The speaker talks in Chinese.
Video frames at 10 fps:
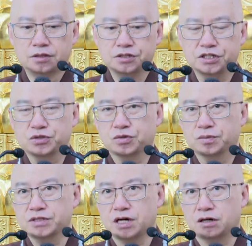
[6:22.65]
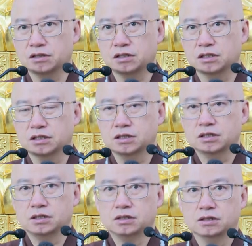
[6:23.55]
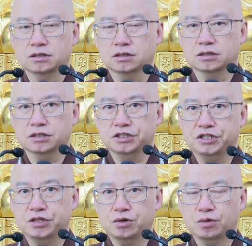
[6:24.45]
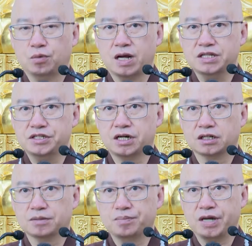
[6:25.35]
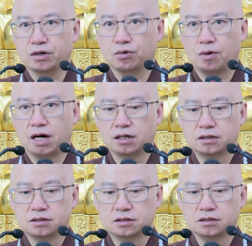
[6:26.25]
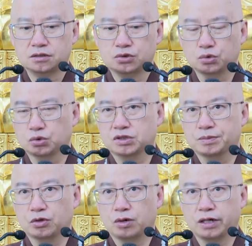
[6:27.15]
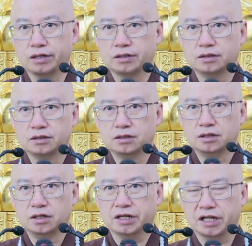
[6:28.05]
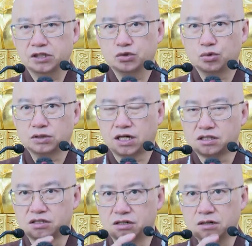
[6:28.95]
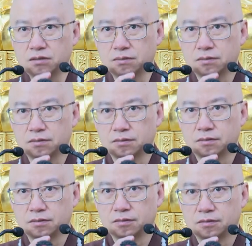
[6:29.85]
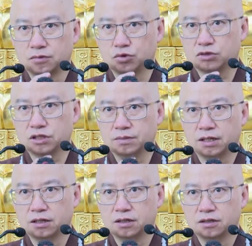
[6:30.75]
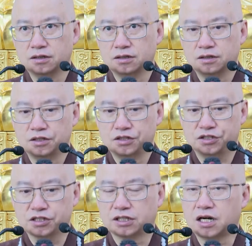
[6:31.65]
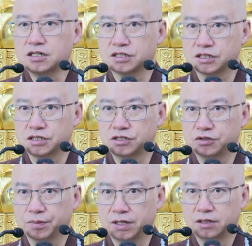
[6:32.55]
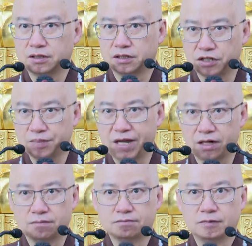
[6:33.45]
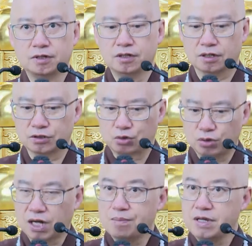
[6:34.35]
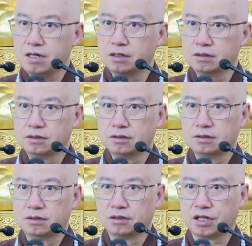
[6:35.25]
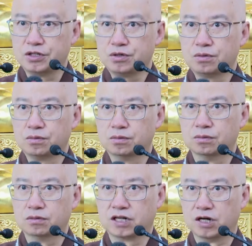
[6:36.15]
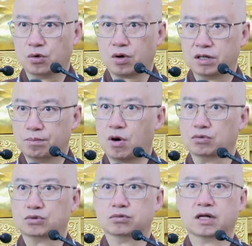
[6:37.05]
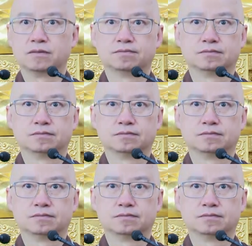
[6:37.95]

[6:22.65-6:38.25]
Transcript: 其实我们讲啊，这个呃，一切万象的变化。速度这么快，您说他生，出生吗？其实他当时就怎么样呢？他就灭了。那说他灭呢？他又很快的冒出来，